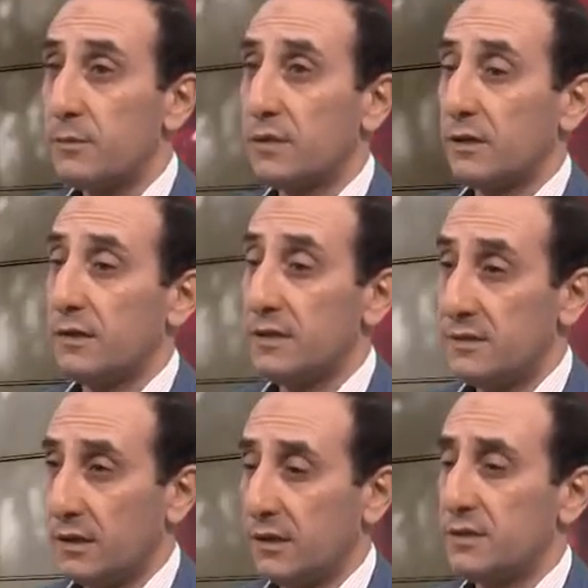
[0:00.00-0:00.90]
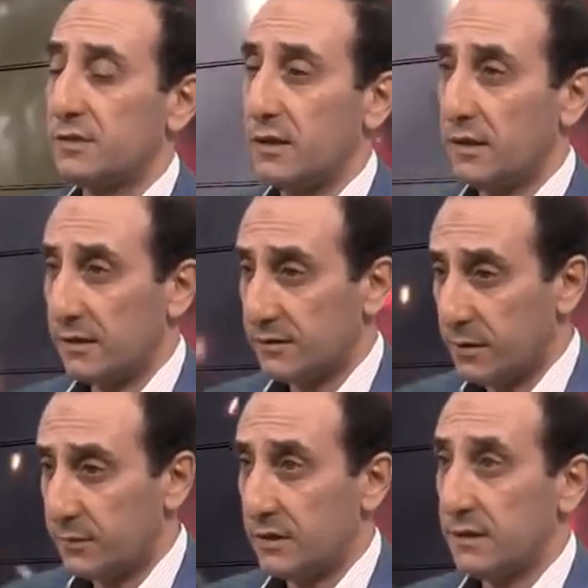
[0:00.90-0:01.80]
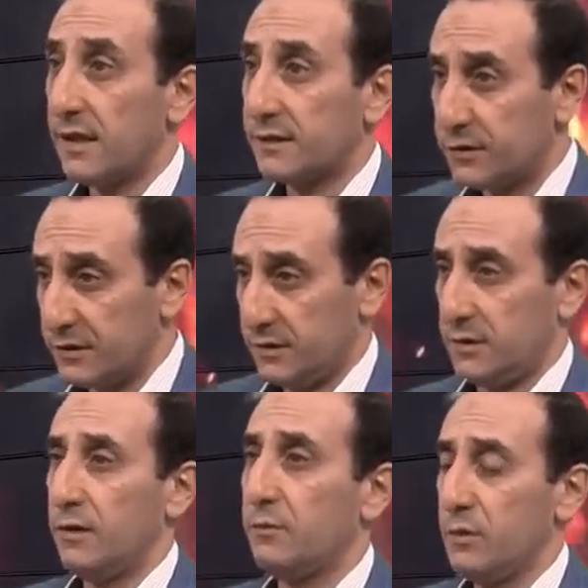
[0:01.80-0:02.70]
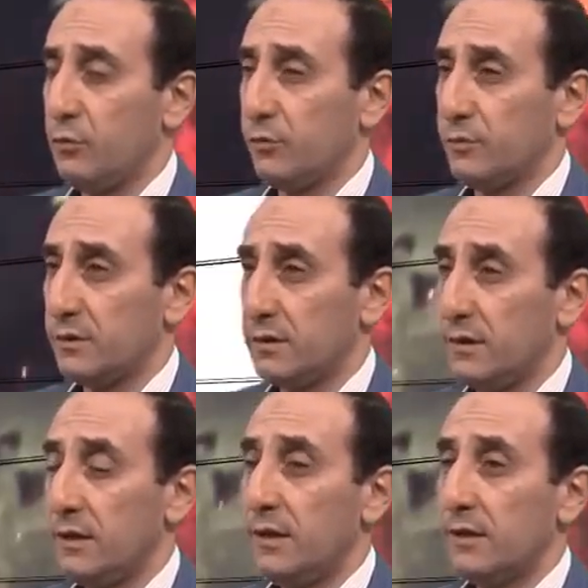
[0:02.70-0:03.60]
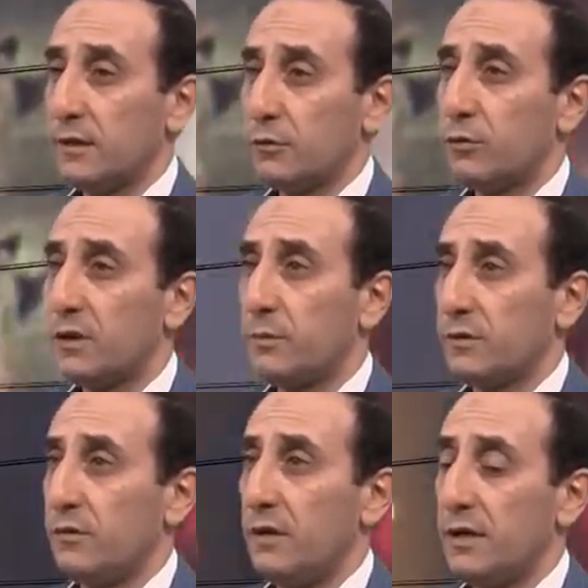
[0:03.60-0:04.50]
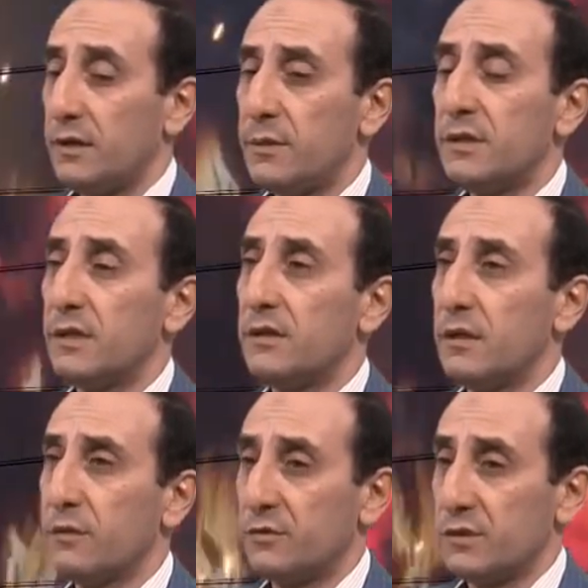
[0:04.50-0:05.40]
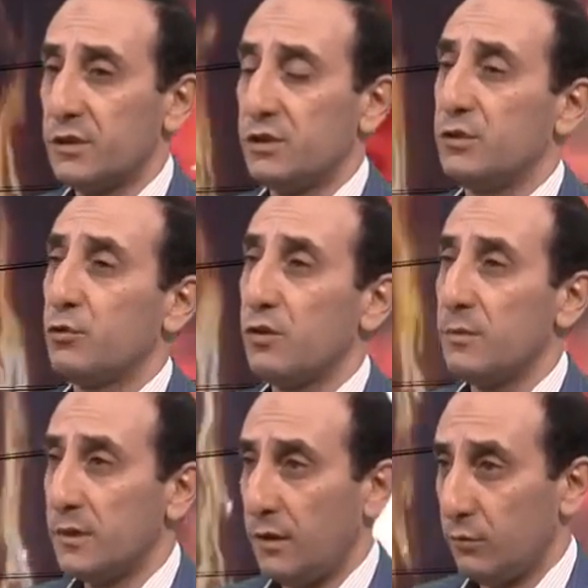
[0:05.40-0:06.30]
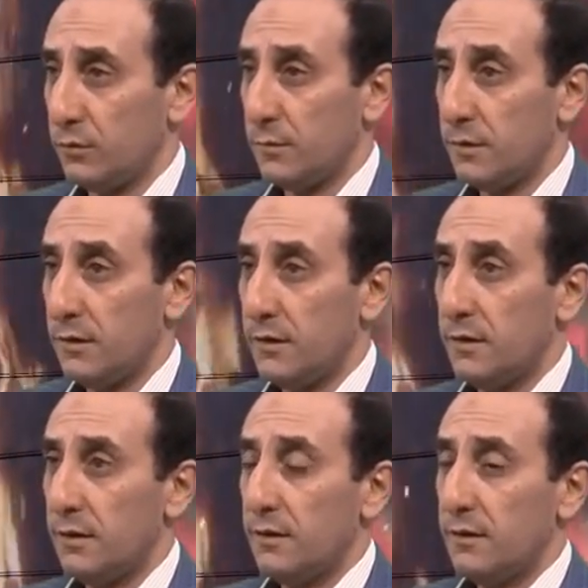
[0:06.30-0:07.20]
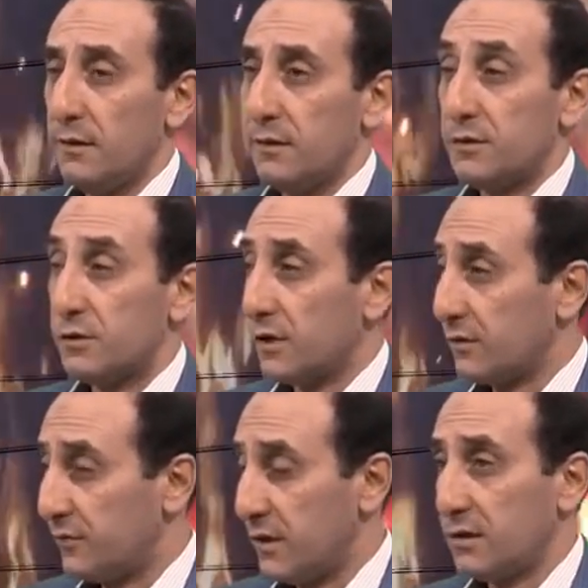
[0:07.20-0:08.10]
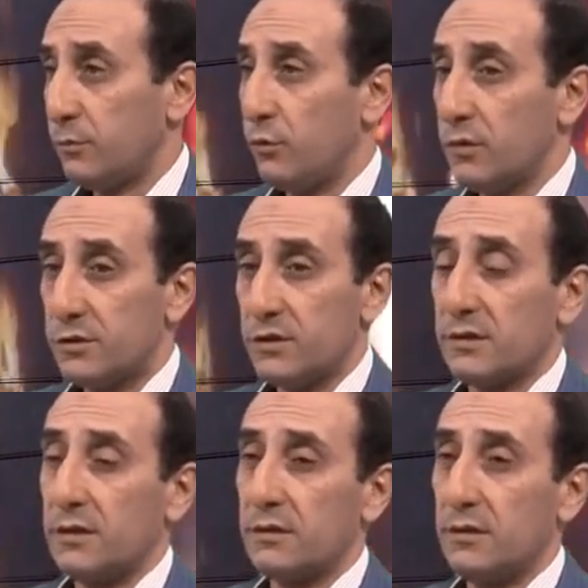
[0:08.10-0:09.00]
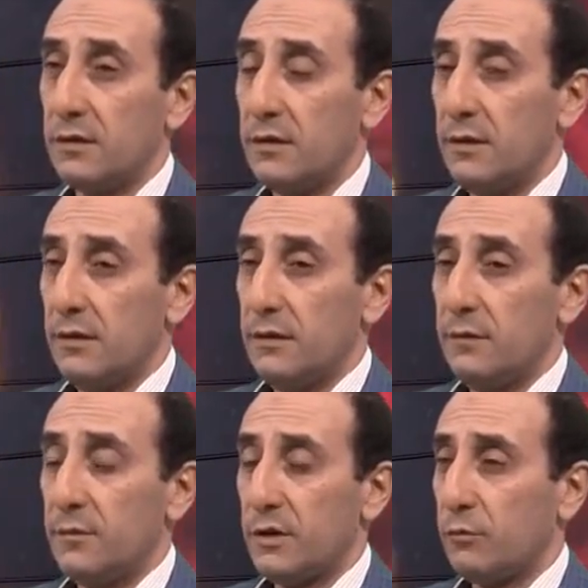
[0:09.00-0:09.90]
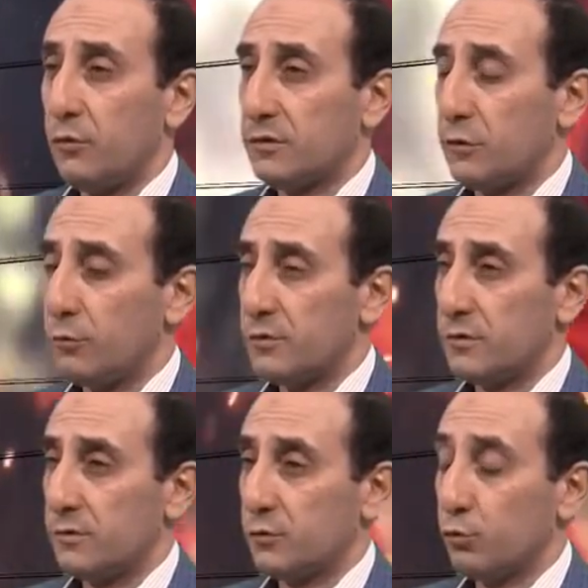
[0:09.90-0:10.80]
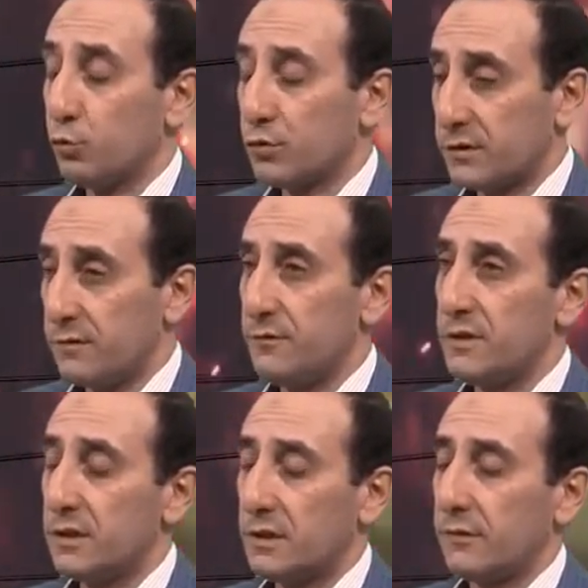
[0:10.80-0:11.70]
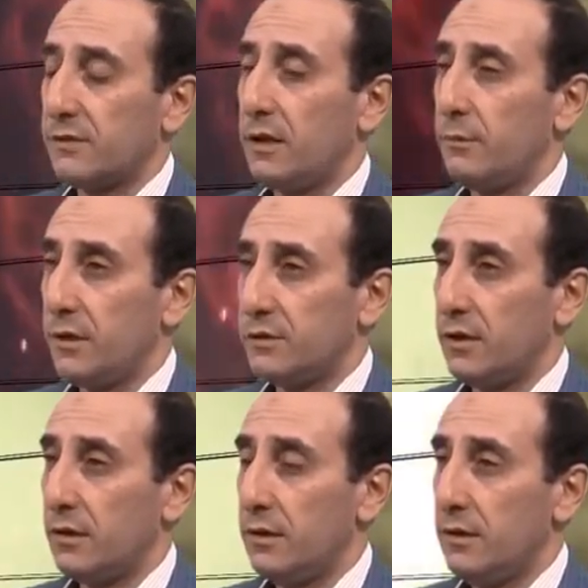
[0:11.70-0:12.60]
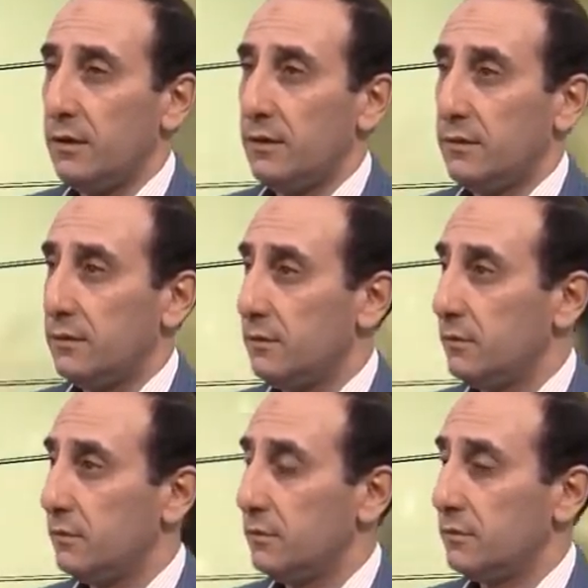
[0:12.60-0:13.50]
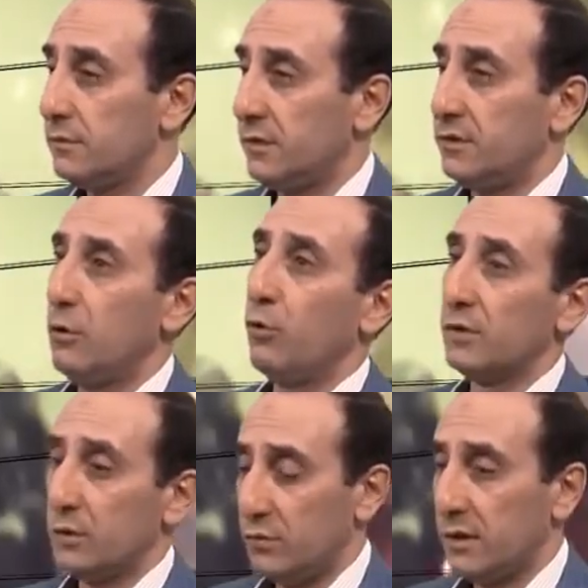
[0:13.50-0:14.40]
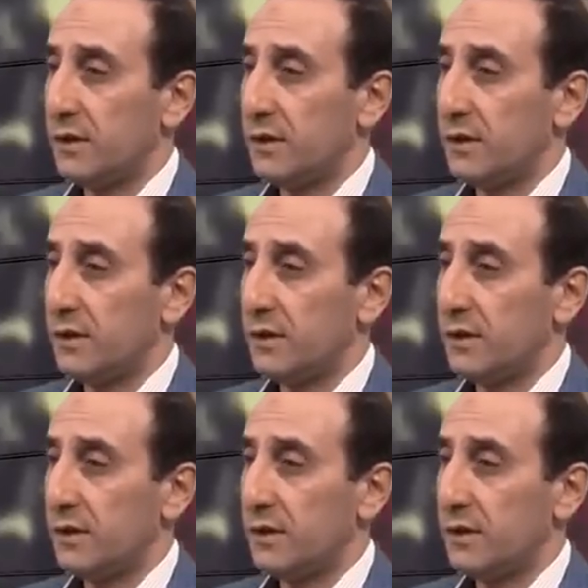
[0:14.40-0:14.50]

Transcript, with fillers: именно та идеологическая концепция, нацистская в прямом смысле, которая не позволяет им интегрироваться и жить с другими народами. Сейчас все это поняли. Сейчас, когда мировое сообщество с ужасом видит, как в Киальбаджаре, э, заселенные туда